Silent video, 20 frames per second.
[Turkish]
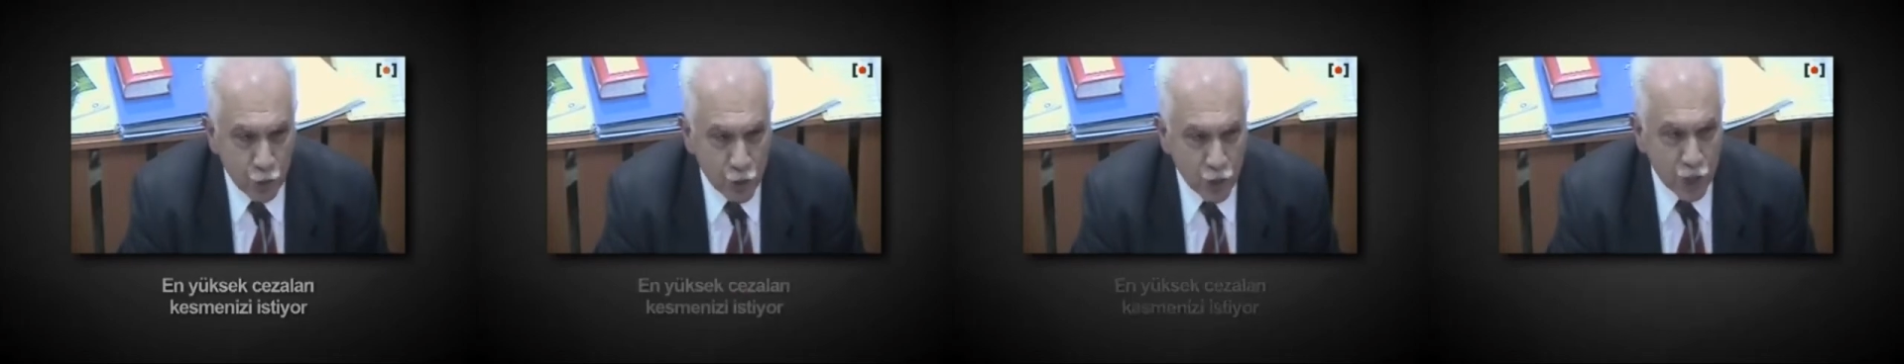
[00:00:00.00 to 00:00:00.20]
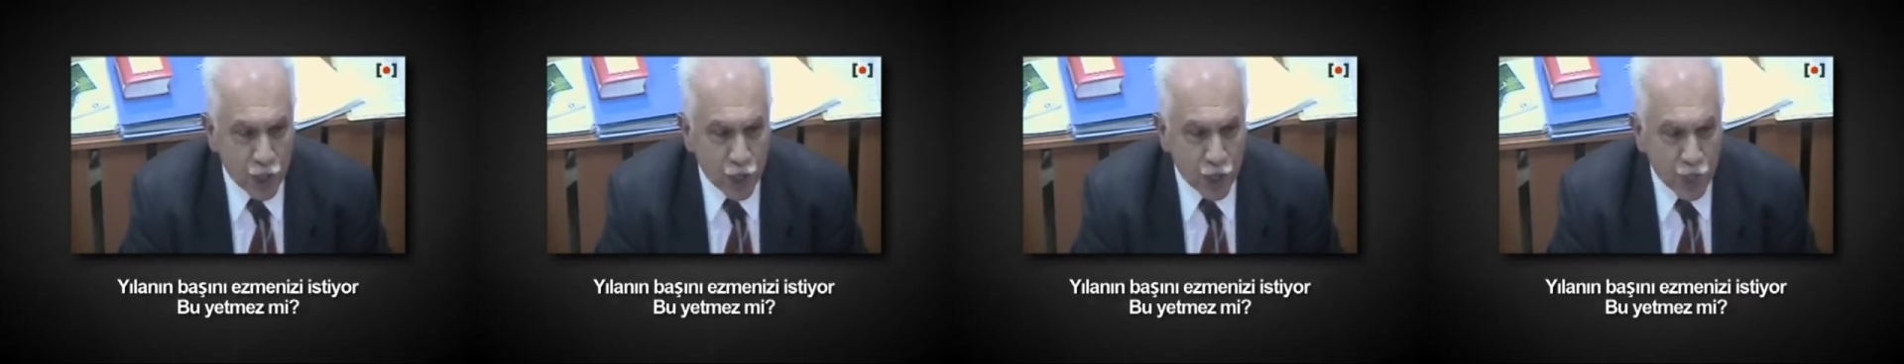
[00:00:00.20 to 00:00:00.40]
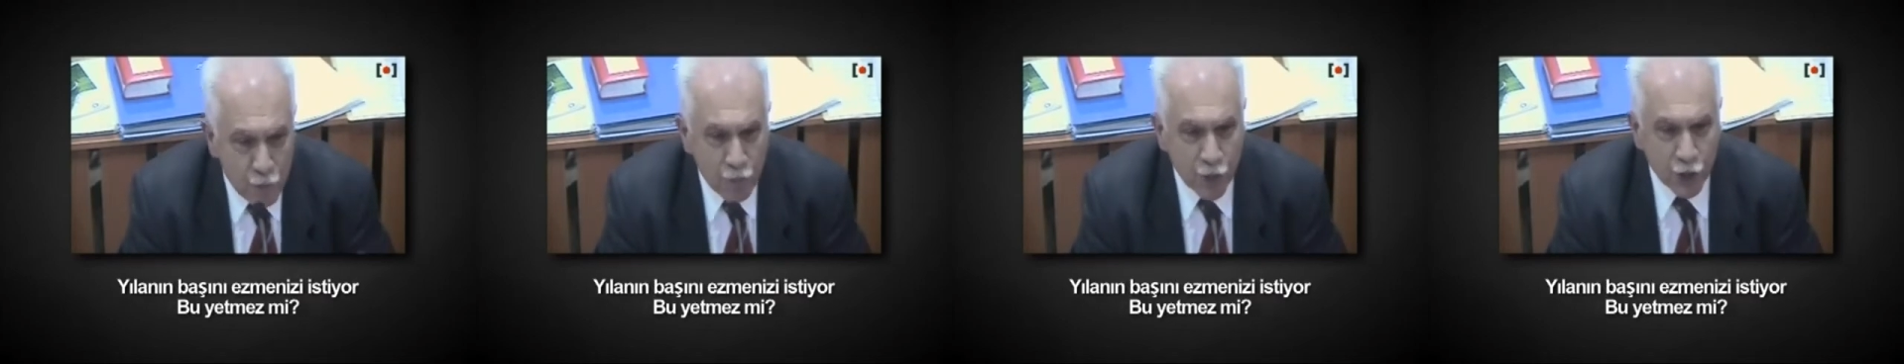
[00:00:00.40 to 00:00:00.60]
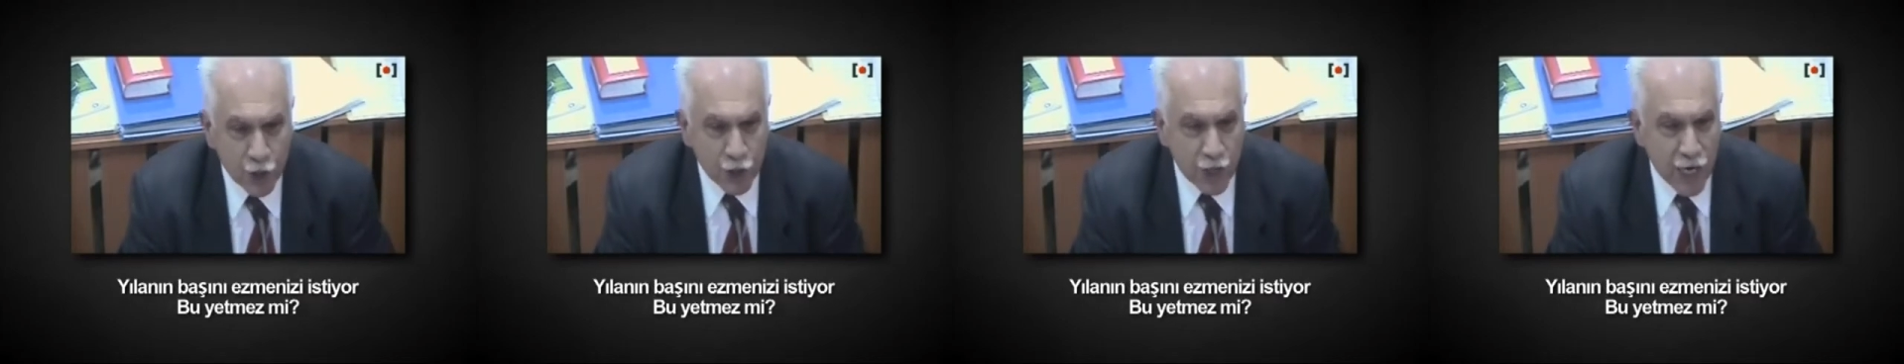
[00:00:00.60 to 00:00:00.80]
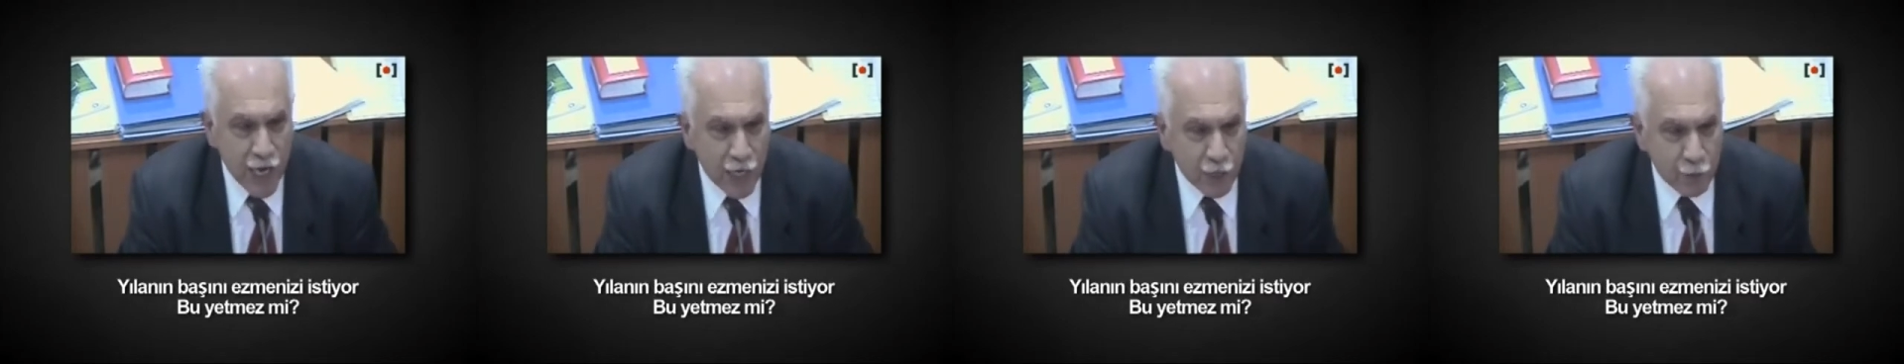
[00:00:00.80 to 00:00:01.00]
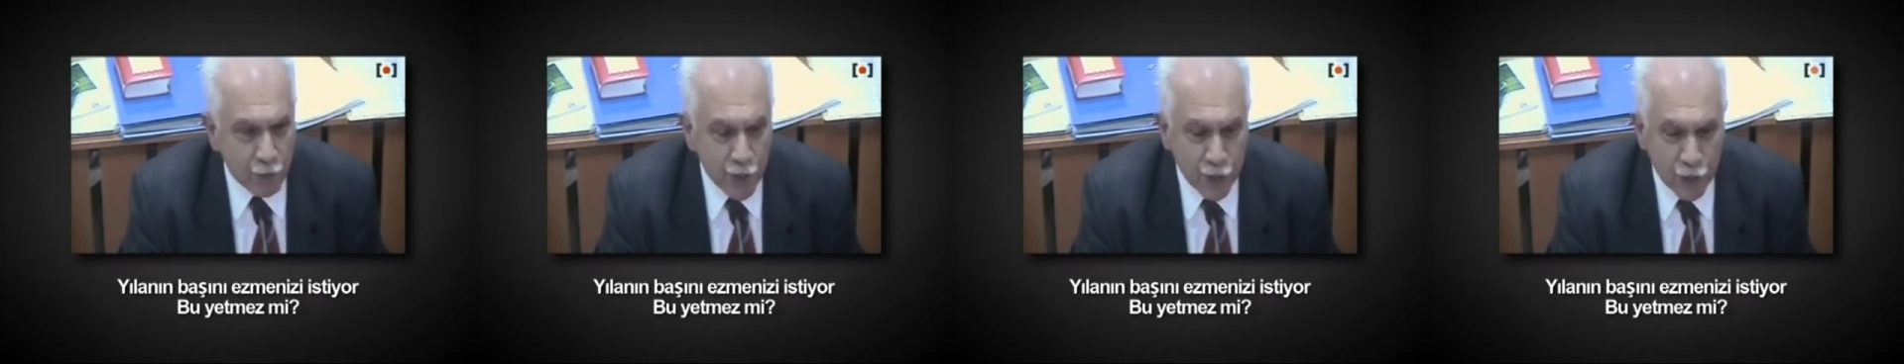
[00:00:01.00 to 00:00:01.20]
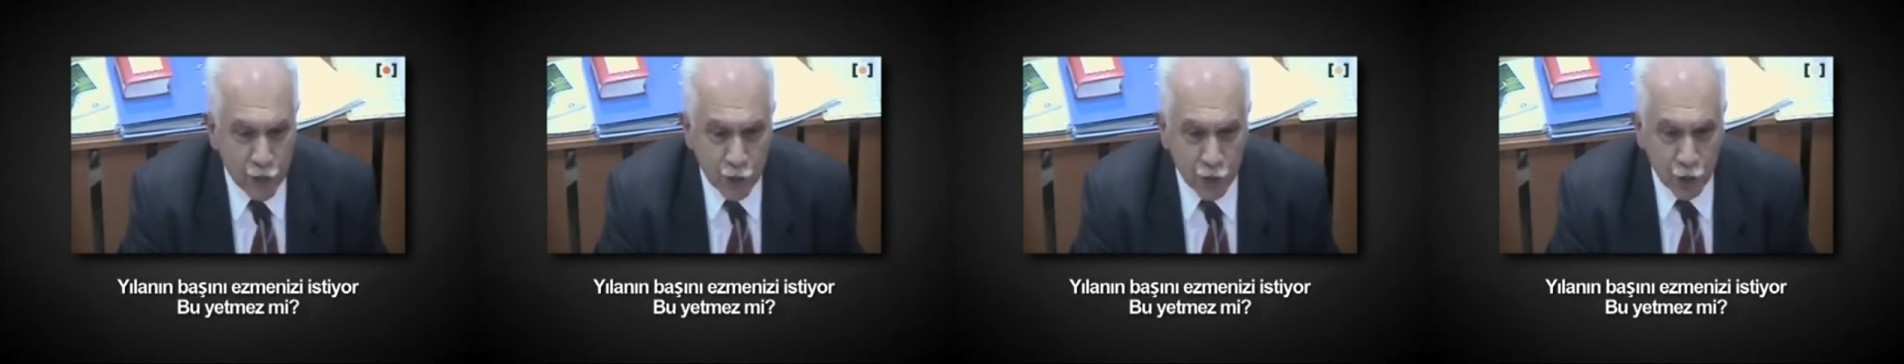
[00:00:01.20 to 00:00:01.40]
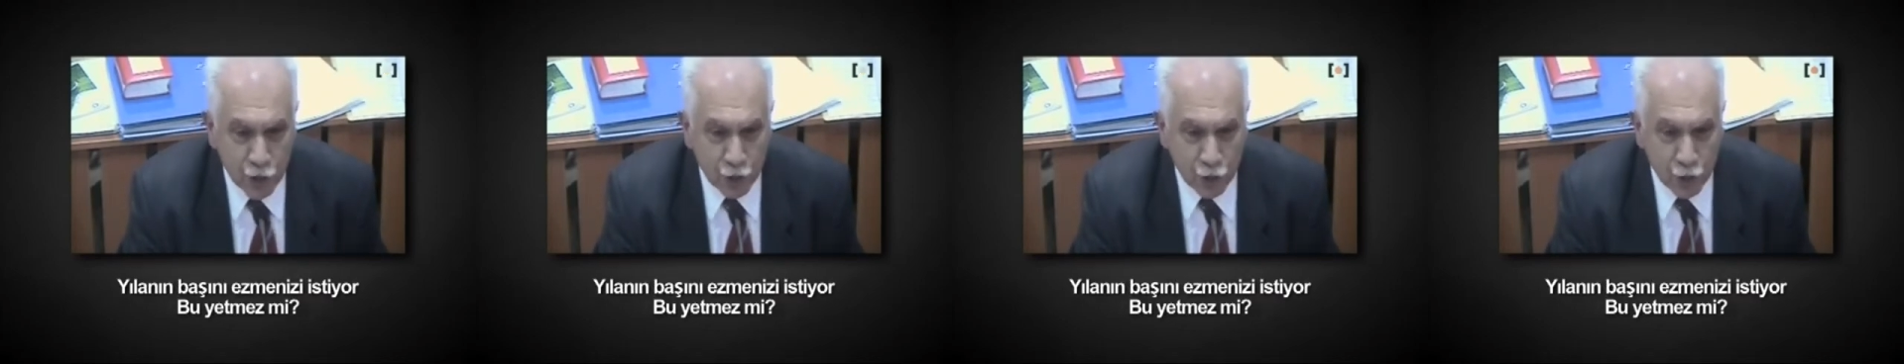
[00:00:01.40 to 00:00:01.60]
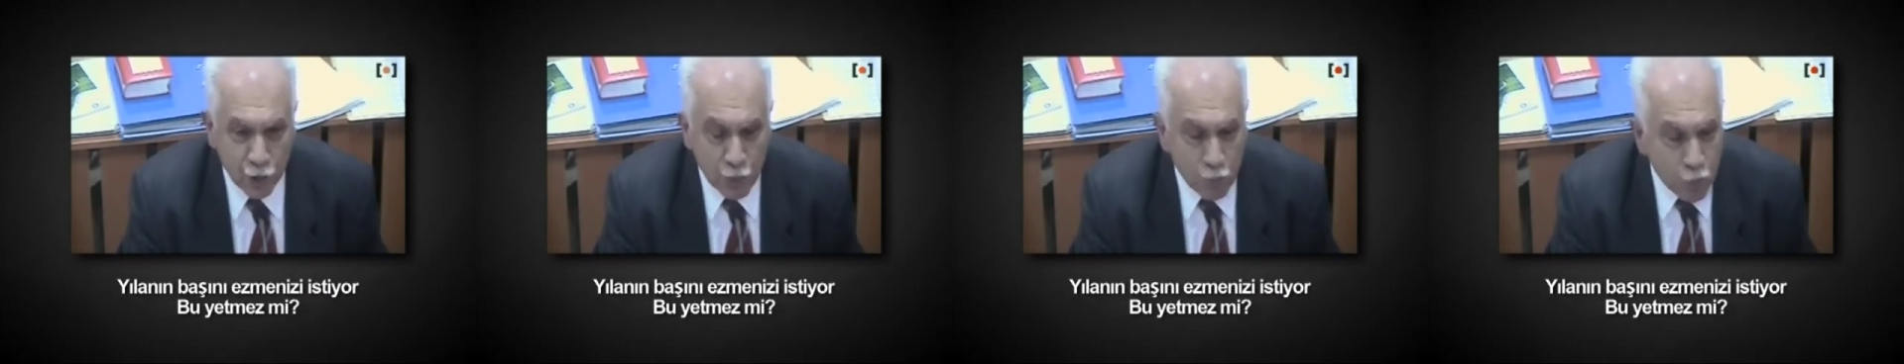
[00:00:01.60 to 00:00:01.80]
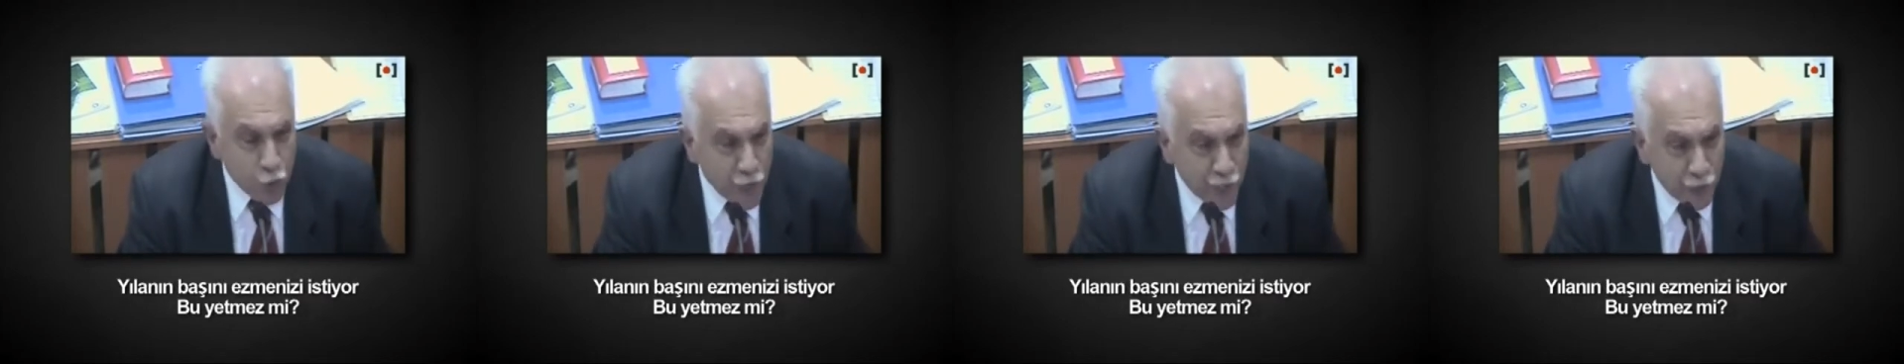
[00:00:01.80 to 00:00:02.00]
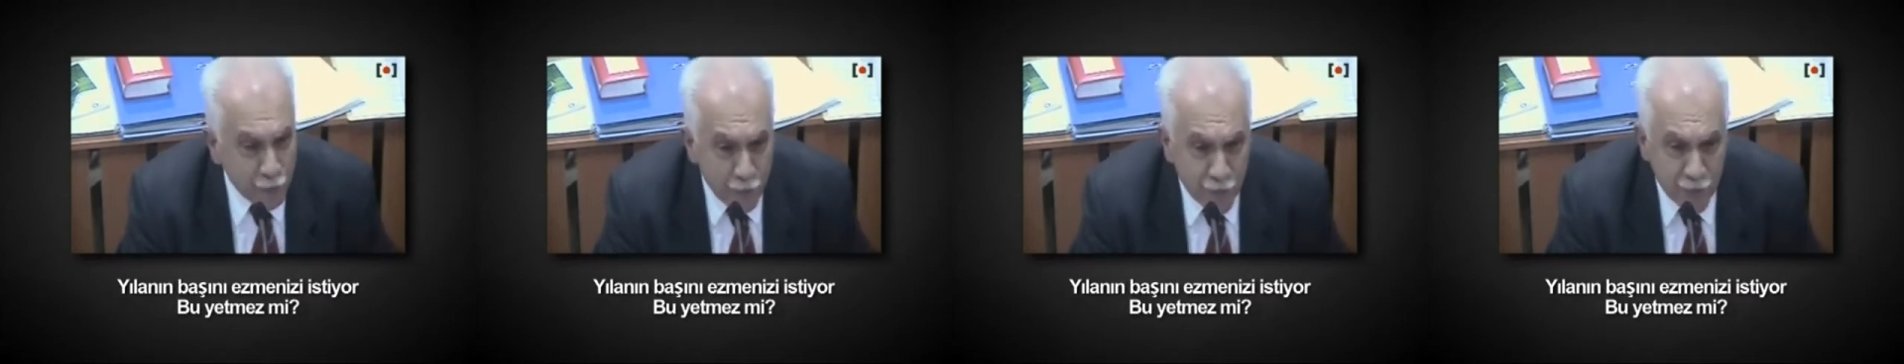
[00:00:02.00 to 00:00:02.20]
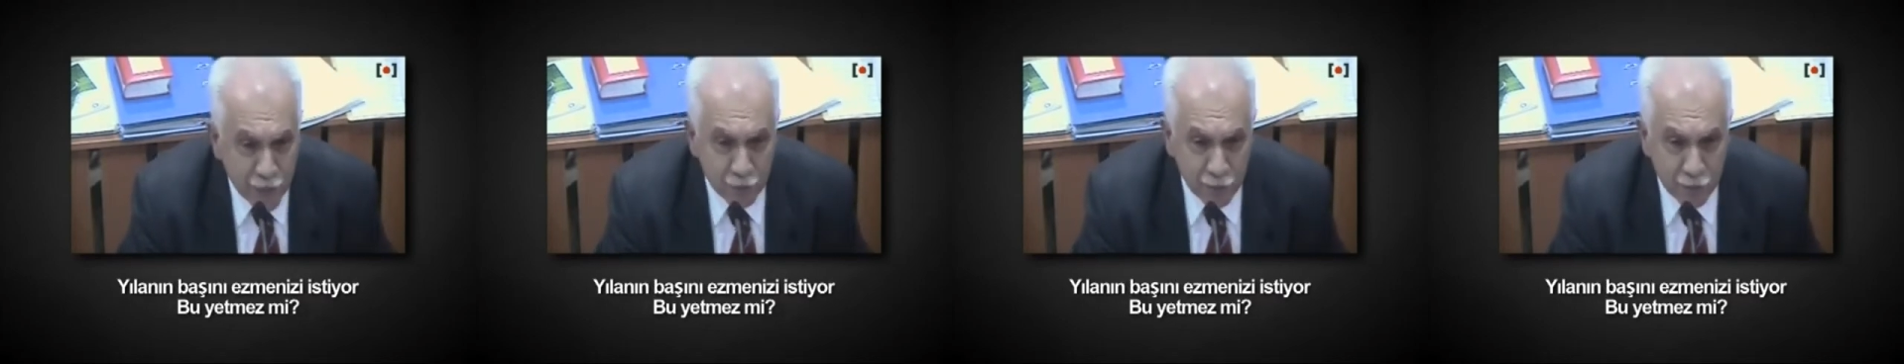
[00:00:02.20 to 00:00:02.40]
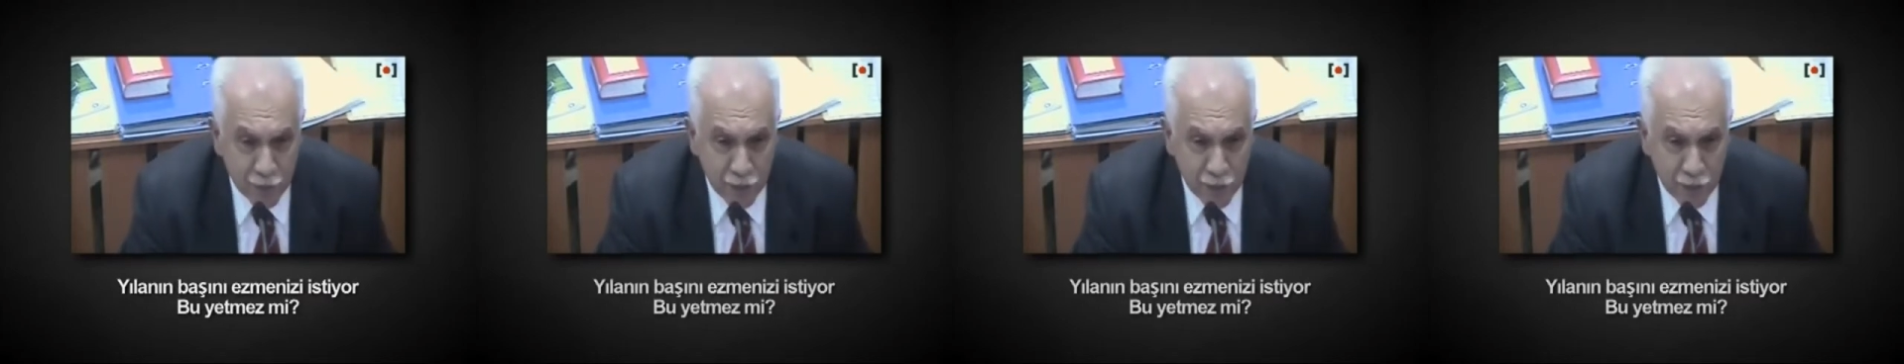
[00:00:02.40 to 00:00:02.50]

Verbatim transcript: Yılanın başını ezmenizi istiyor. Bu yetmez